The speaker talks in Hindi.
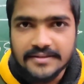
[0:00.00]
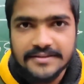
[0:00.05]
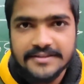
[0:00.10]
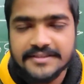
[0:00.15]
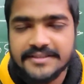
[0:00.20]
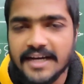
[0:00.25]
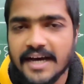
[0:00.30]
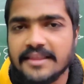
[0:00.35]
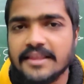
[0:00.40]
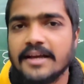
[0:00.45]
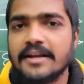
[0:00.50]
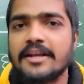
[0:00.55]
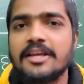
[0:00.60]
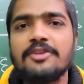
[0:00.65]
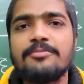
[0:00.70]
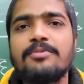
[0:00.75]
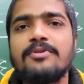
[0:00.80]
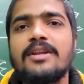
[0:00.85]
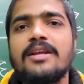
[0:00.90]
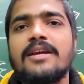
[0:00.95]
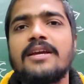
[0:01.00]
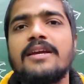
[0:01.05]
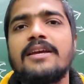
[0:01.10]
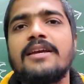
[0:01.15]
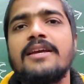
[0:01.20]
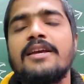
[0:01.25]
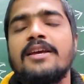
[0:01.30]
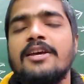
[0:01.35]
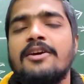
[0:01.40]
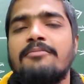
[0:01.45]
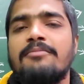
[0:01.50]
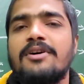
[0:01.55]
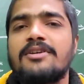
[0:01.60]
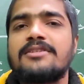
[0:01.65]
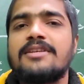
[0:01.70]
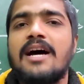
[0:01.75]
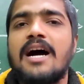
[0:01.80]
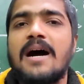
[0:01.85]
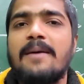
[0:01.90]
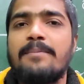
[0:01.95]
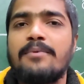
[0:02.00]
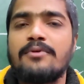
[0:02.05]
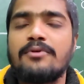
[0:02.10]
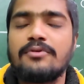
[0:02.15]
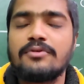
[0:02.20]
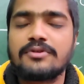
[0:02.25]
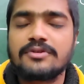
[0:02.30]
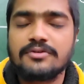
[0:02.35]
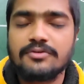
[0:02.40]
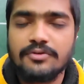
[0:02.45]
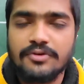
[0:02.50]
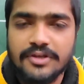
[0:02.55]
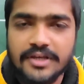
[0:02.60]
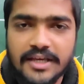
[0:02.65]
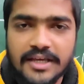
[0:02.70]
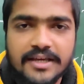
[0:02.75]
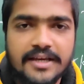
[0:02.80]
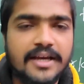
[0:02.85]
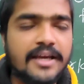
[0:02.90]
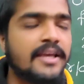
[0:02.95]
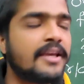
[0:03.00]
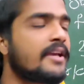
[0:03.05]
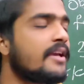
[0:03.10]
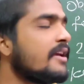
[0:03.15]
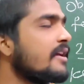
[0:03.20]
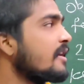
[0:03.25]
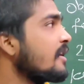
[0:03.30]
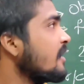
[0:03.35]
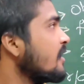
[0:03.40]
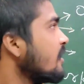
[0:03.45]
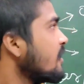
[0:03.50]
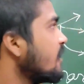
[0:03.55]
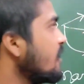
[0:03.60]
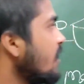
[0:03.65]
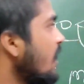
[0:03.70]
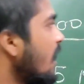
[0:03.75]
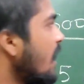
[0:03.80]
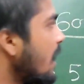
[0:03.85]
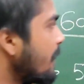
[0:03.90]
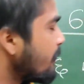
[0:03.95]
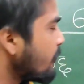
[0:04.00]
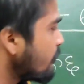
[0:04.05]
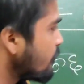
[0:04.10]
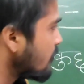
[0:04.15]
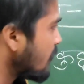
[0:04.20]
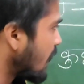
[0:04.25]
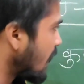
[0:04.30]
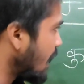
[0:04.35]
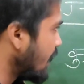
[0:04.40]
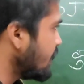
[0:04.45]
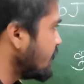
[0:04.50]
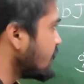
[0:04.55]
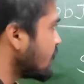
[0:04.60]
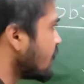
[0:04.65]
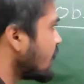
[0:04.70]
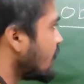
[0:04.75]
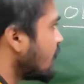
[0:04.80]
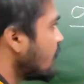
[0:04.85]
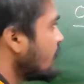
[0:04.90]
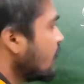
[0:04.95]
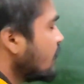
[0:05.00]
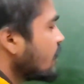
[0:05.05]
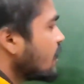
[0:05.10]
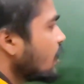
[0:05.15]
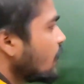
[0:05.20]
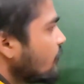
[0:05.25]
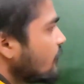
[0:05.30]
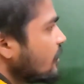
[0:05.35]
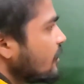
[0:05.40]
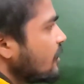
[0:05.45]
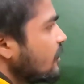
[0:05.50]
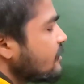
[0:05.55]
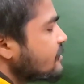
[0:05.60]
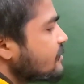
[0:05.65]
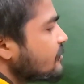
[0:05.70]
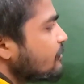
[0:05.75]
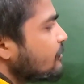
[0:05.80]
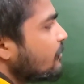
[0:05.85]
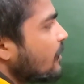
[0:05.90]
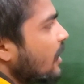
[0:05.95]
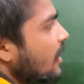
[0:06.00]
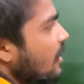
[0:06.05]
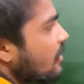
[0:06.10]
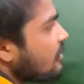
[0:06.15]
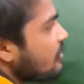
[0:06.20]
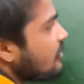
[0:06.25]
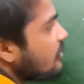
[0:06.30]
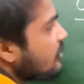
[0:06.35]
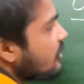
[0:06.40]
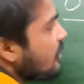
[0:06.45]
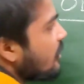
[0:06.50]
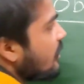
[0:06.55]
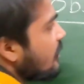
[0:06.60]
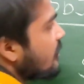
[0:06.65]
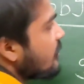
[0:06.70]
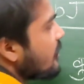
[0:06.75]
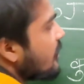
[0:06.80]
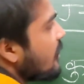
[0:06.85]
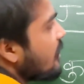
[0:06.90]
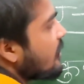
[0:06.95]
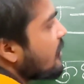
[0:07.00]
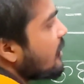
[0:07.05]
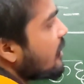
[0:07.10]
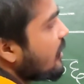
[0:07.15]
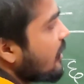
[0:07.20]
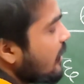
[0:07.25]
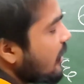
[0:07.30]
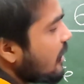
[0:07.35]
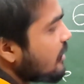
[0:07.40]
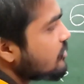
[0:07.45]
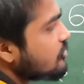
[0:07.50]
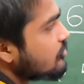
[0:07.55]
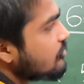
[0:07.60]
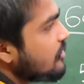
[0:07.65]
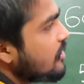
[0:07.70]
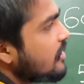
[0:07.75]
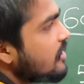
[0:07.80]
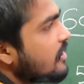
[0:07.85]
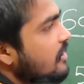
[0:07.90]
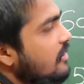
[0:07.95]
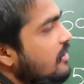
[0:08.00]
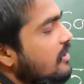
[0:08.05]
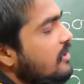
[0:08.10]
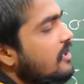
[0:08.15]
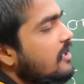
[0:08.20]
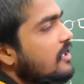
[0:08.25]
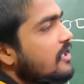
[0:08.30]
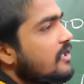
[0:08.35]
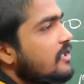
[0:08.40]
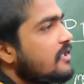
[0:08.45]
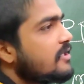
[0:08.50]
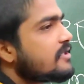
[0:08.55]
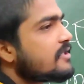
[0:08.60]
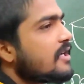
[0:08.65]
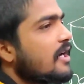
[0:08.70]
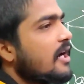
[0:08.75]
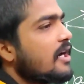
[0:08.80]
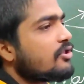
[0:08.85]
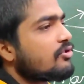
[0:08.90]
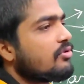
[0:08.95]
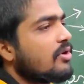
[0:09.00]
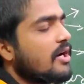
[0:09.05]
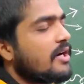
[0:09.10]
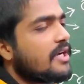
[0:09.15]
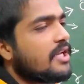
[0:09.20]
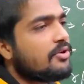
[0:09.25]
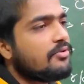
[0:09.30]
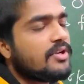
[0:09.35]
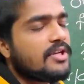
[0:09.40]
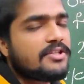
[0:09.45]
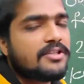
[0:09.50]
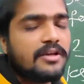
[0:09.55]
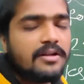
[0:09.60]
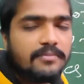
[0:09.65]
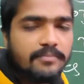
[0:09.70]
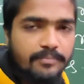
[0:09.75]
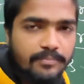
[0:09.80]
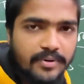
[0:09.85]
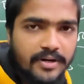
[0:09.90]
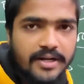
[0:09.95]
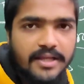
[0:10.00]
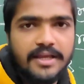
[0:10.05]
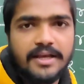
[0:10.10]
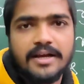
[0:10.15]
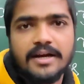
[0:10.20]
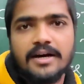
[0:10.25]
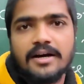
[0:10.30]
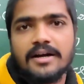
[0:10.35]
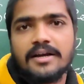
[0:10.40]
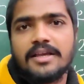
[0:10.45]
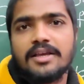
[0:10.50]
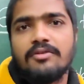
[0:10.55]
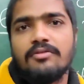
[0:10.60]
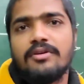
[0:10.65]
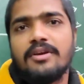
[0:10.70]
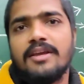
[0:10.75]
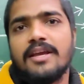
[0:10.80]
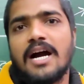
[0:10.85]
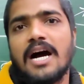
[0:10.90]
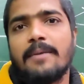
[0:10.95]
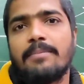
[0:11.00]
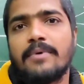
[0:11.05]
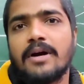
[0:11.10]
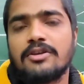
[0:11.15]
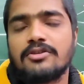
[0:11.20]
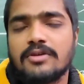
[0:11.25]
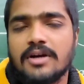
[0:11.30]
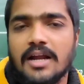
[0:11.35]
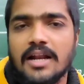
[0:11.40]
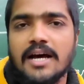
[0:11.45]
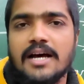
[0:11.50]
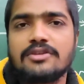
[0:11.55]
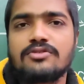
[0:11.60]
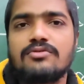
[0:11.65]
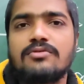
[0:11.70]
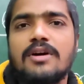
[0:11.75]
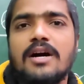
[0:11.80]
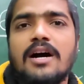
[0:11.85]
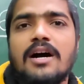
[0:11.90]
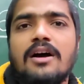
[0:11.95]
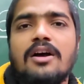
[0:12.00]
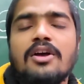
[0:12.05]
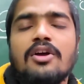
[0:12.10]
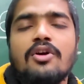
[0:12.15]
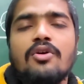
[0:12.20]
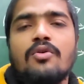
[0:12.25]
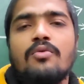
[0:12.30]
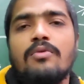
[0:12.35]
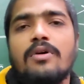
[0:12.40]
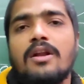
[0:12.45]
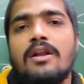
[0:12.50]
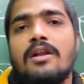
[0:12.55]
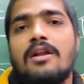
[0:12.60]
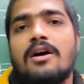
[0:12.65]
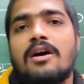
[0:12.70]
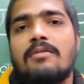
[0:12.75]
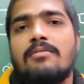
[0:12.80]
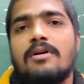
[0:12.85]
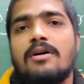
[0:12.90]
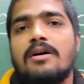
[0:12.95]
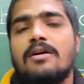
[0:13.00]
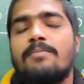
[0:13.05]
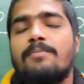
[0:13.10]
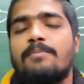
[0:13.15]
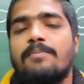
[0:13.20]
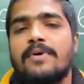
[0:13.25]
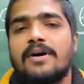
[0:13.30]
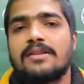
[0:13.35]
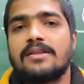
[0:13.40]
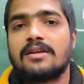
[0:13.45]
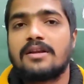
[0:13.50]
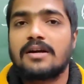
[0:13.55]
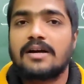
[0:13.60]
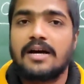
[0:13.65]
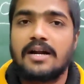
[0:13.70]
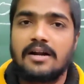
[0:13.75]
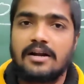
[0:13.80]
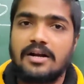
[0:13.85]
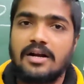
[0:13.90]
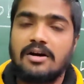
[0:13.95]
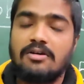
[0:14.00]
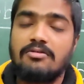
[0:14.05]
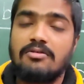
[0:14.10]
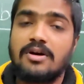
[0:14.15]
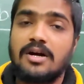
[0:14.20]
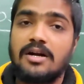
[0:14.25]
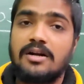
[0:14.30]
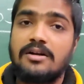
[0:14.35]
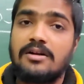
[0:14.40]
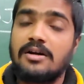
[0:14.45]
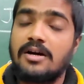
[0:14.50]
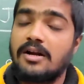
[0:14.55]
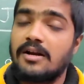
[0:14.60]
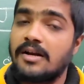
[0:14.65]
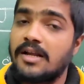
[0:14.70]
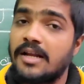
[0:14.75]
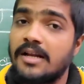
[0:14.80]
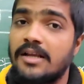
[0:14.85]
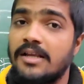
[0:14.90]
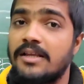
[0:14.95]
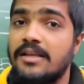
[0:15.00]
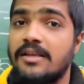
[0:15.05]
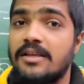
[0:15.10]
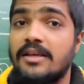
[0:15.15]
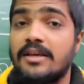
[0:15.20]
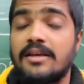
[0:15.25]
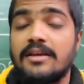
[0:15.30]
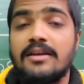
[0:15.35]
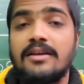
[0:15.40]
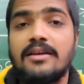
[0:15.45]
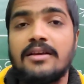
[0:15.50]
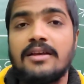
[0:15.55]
ज़्यादा नहीं बोलेंगे बस आप लोग को यही कहेंगे कि आप लोग आइएगा क्योंकि इस 12 घंटा का क्लास जो है ना इसका थोड़ा ड्यूरेशन बढ़ेगा क्योंकि आपका जो क्लास होगा वह लगभग पंद्रह घंटा होगा डरना नहीं है